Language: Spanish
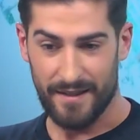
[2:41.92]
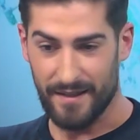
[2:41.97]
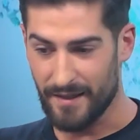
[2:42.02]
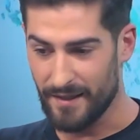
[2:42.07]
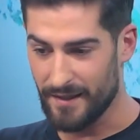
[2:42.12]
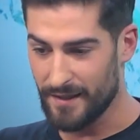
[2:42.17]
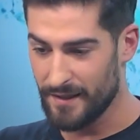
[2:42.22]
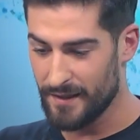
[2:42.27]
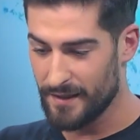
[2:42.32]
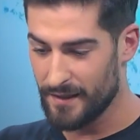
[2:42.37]

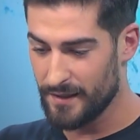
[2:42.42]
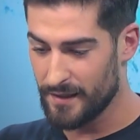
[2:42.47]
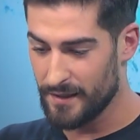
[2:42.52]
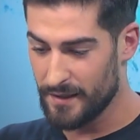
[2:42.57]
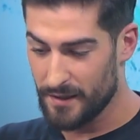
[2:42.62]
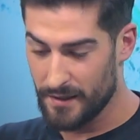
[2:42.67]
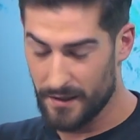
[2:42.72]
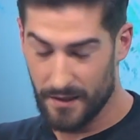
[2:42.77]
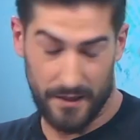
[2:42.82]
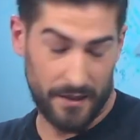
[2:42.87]

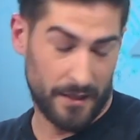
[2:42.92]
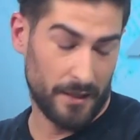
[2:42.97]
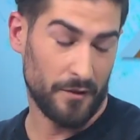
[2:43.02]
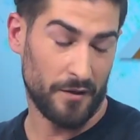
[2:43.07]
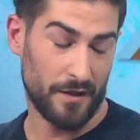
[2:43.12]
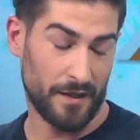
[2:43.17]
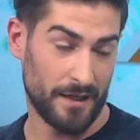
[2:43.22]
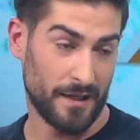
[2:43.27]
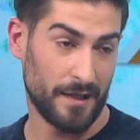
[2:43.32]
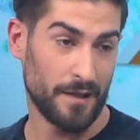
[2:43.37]
y, que
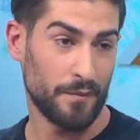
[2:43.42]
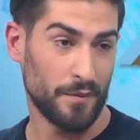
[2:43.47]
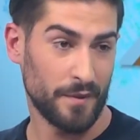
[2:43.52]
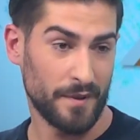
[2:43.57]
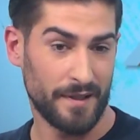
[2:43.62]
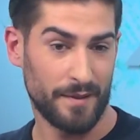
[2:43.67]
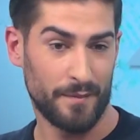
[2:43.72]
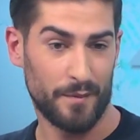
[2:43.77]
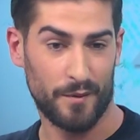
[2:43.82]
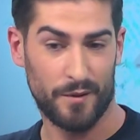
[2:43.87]
ojalá
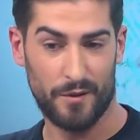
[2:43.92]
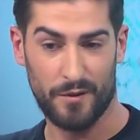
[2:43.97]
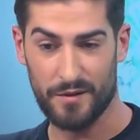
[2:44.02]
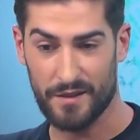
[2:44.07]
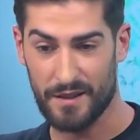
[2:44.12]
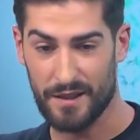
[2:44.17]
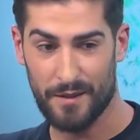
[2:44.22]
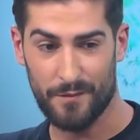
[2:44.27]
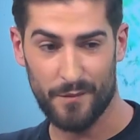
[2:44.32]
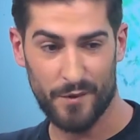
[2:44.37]
pues,
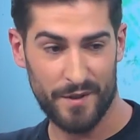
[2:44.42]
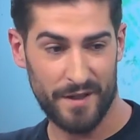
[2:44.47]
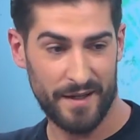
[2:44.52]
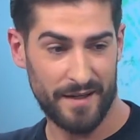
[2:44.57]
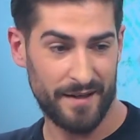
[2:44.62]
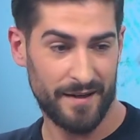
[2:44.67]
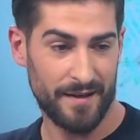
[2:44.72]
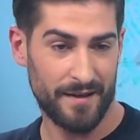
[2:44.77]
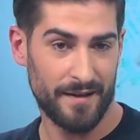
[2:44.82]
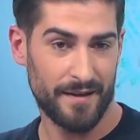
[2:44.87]
consigamos
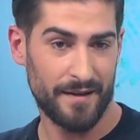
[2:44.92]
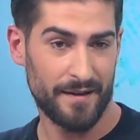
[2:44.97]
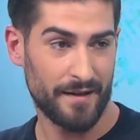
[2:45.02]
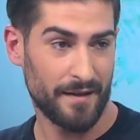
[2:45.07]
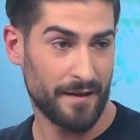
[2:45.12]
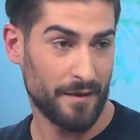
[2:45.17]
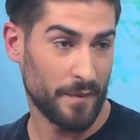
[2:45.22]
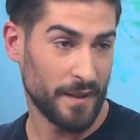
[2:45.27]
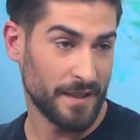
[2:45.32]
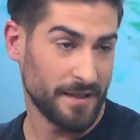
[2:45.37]
llenar
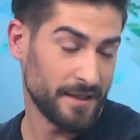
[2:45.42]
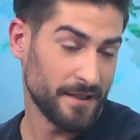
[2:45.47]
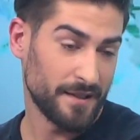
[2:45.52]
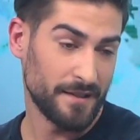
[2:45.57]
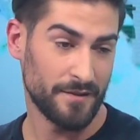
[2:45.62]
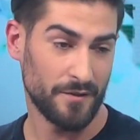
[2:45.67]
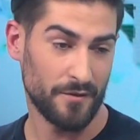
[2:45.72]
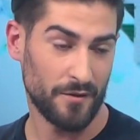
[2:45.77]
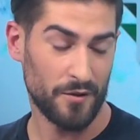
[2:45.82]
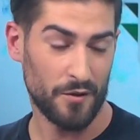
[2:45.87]
a
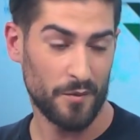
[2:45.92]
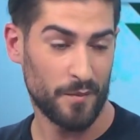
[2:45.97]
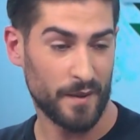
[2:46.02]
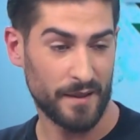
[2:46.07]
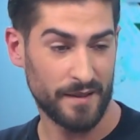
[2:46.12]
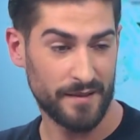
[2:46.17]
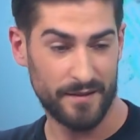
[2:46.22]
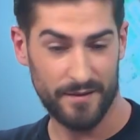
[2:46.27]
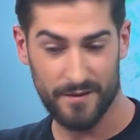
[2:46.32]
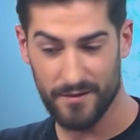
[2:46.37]
mate todos los
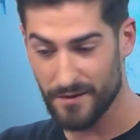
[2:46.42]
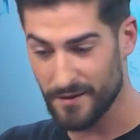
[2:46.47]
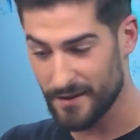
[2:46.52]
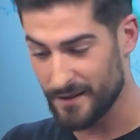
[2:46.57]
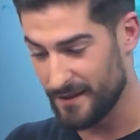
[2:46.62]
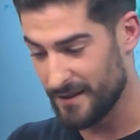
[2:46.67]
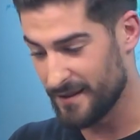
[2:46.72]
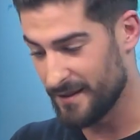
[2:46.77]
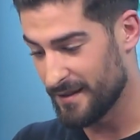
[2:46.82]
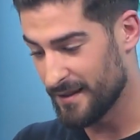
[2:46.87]
partidos
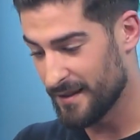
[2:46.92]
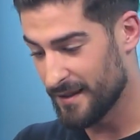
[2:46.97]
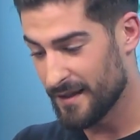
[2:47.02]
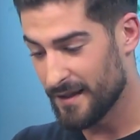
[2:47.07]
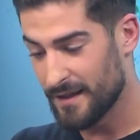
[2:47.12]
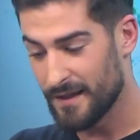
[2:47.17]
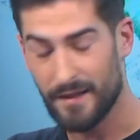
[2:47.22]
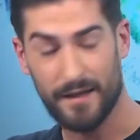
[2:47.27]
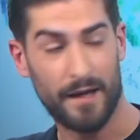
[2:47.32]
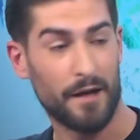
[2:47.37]
y,
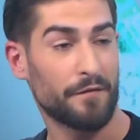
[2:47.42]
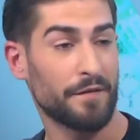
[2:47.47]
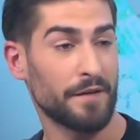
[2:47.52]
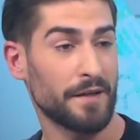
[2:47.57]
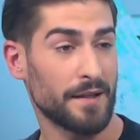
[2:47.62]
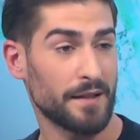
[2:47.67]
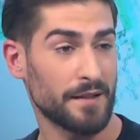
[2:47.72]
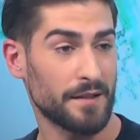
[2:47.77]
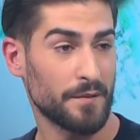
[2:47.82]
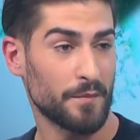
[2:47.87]
y al
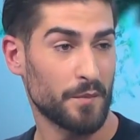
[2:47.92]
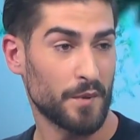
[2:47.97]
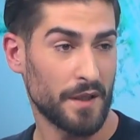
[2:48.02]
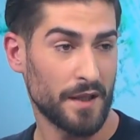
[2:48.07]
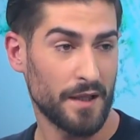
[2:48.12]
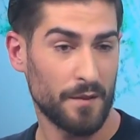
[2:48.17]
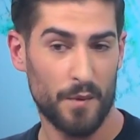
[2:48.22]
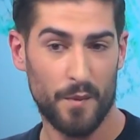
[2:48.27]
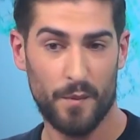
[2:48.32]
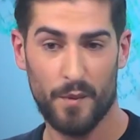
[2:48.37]
final de
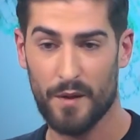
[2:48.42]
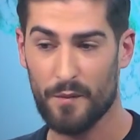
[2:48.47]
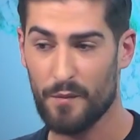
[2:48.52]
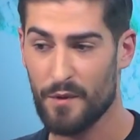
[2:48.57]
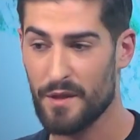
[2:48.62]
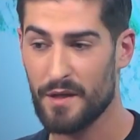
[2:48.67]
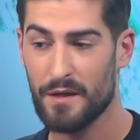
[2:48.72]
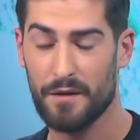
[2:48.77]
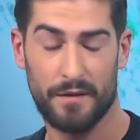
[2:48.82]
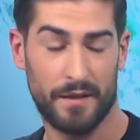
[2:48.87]
temporada pues
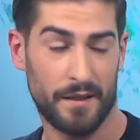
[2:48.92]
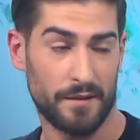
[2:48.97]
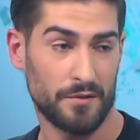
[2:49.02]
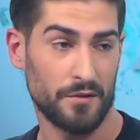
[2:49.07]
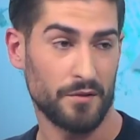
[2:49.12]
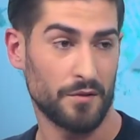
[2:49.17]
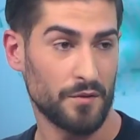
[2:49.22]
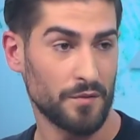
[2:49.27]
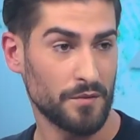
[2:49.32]
podamos celebrar todos